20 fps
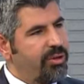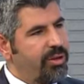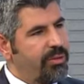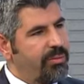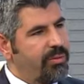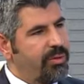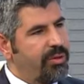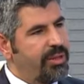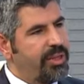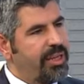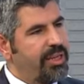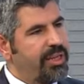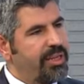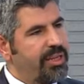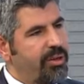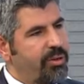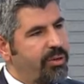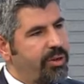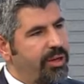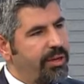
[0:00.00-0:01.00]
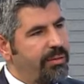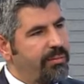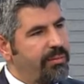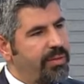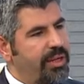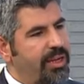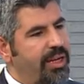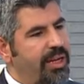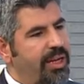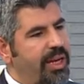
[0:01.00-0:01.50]
döneminde özellikle hı hı.
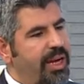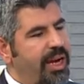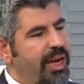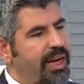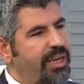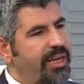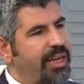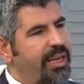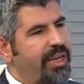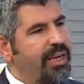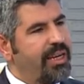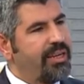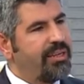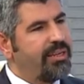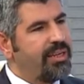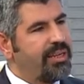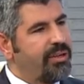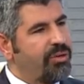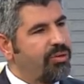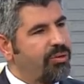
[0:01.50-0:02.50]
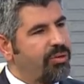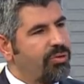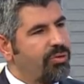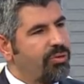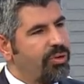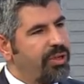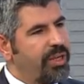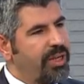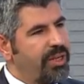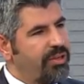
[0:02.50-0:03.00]
önemli. Anne karnındaki
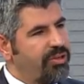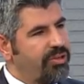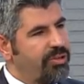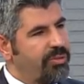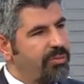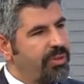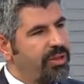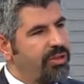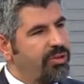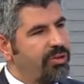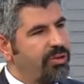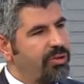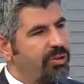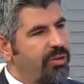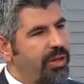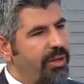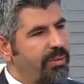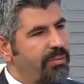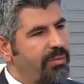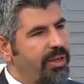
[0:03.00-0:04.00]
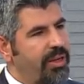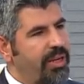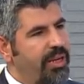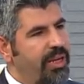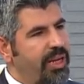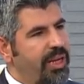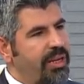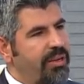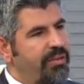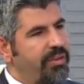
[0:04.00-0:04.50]
çocuğun gelişimi için önemli
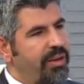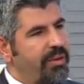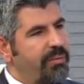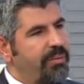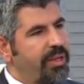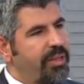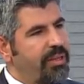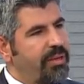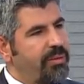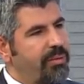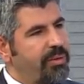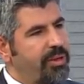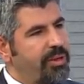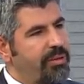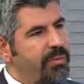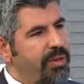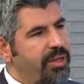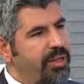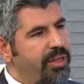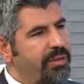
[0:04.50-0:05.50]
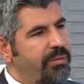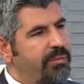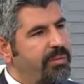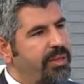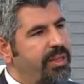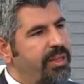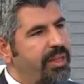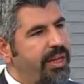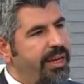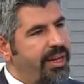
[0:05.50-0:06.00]
ve metabolizma
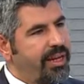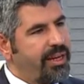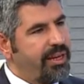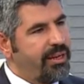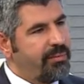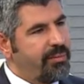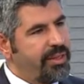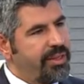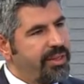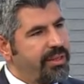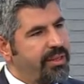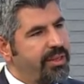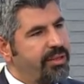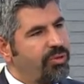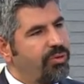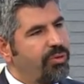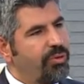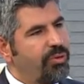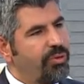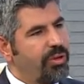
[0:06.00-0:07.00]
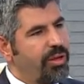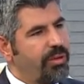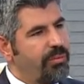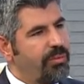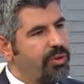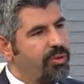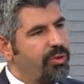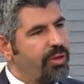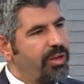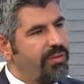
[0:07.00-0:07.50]
hızımızın ayarlanmasında çok
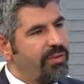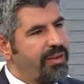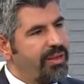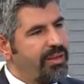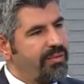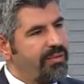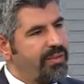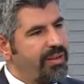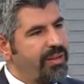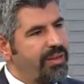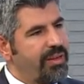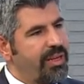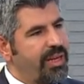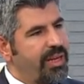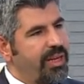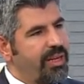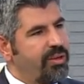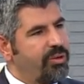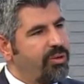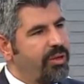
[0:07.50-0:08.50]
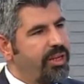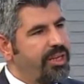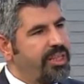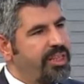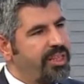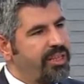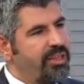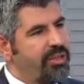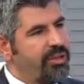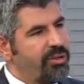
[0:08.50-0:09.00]
önemli görevleri var.
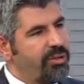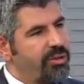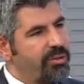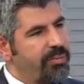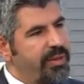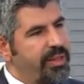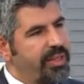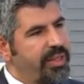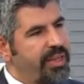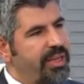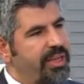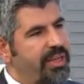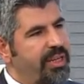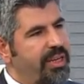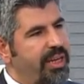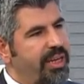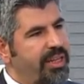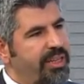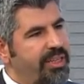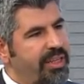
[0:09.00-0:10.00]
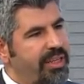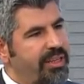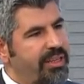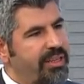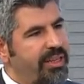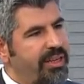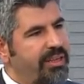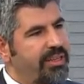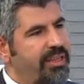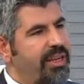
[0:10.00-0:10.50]
Dolayısıyla tiroid bezi ile ilgili
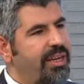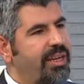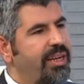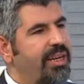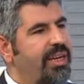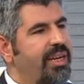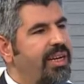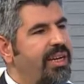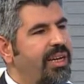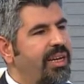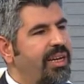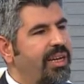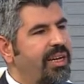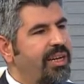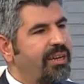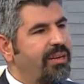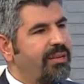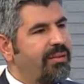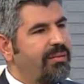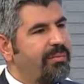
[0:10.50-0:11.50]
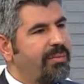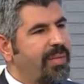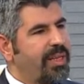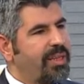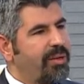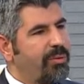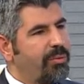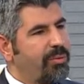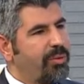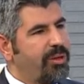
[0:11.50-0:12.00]
hastalıklarda e,
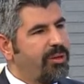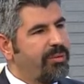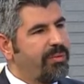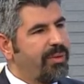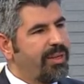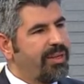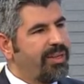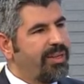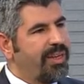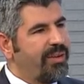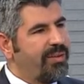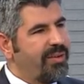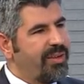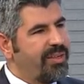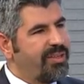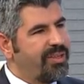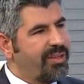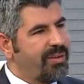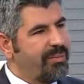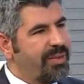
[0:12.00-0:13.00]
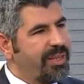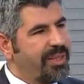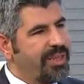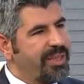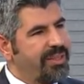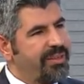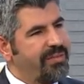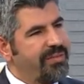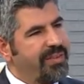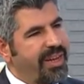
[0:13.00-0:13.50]
metabolizmanın
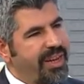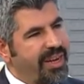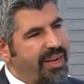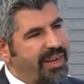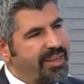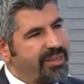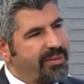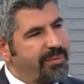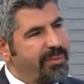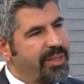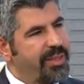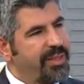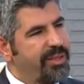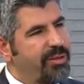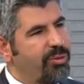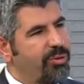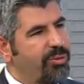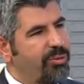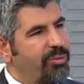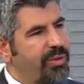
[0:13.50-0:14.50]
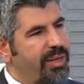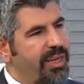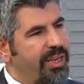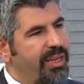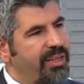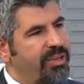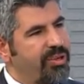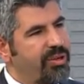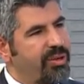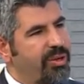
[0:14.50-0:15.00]
yavaşlaması veya artması durumuyla
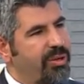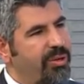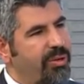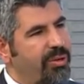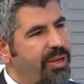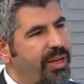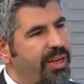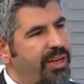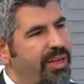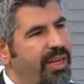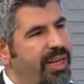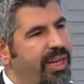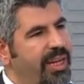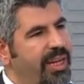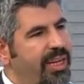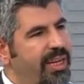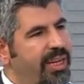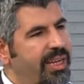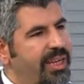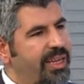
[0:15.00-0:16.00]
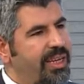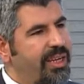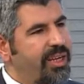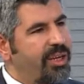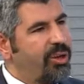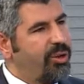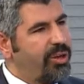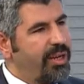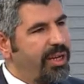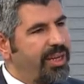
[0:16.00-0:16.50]
ilişkili olarak e,
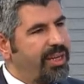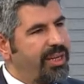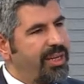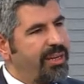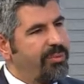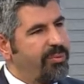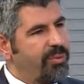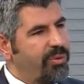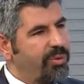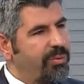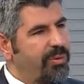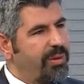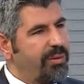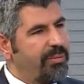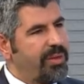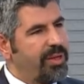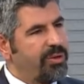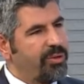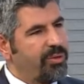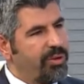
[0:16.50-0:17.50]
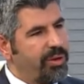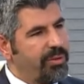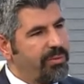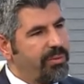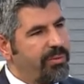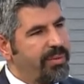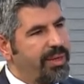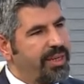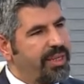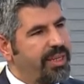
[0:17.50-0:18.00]
kilo ile ilgili problemler
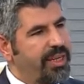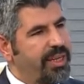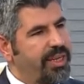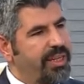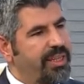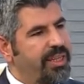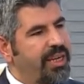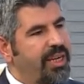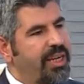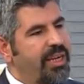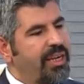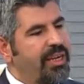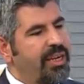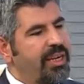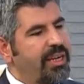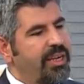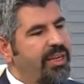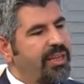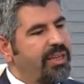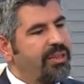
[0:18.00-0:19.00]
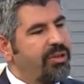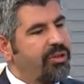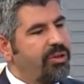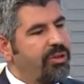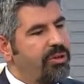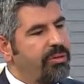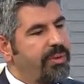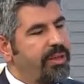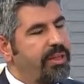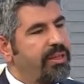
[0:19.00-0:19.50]
görebilmekteyiz. E,
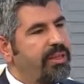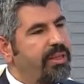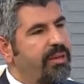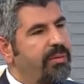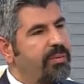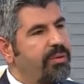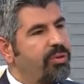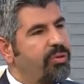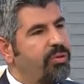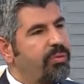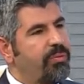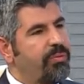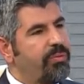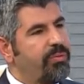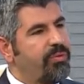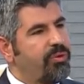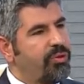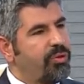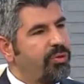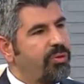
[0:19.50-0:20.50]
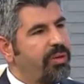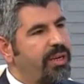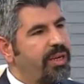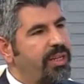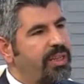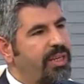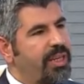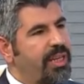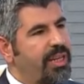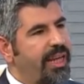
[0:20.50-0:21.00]
tiroid bezi tabii tüm vücudu
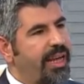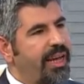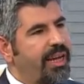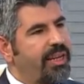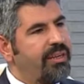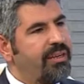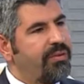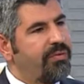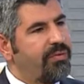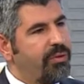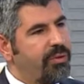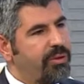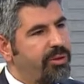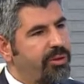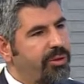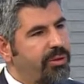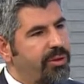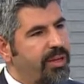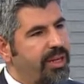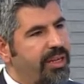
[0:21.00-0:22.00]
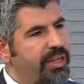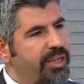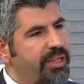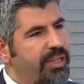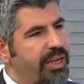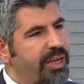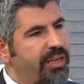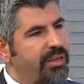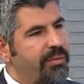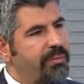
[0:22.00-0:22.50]
etkileyen fonksiyonlara
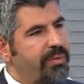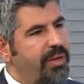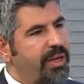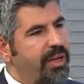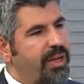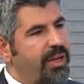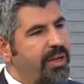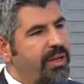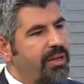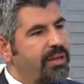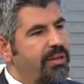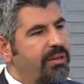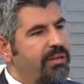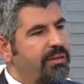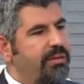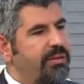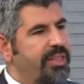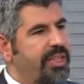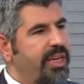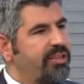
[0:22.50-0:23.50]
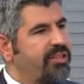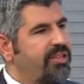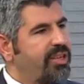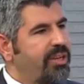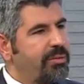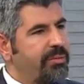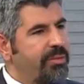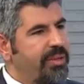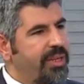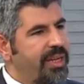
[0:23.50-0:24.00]
sahip. E,
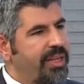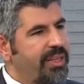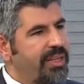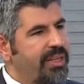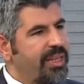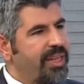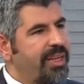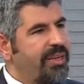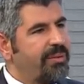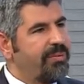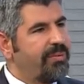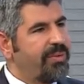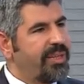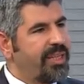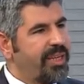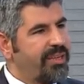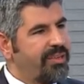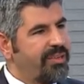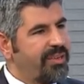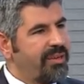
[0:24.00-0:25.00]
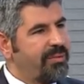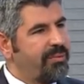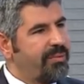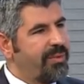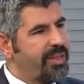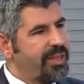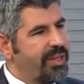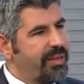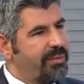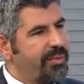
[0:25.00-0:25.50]
saçlarımızı etkileyip saçların
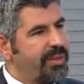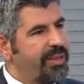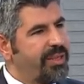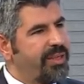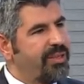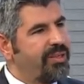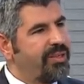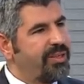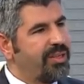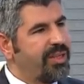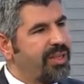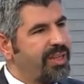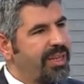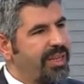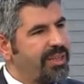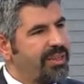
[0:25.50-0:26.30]
beslenmesi için yine